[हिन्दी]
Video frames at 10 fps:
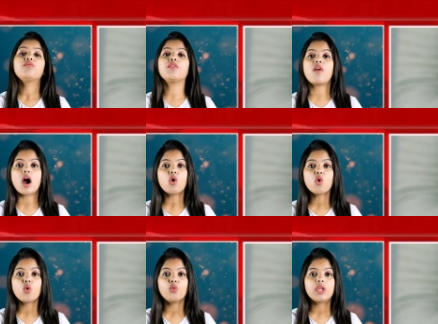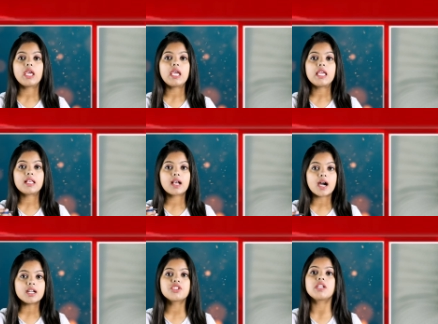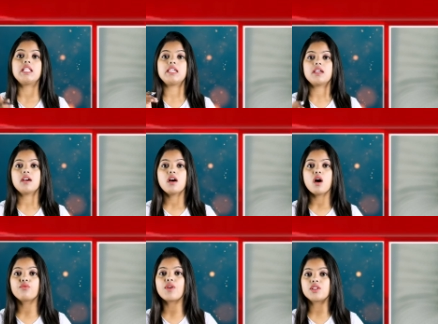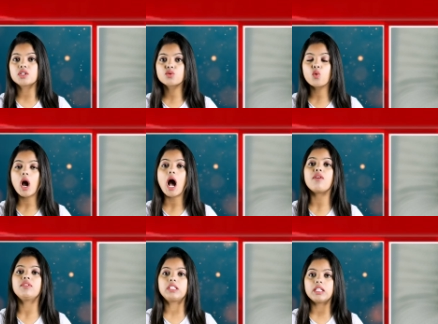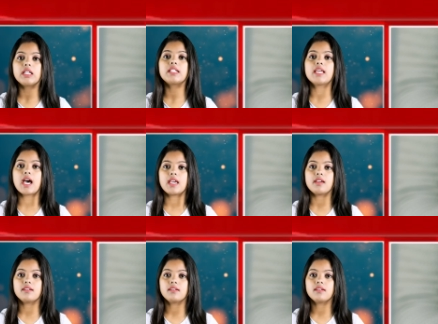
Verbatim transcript: विभागों को उनके खर्च के लिए राजस्व का आवंटन करता है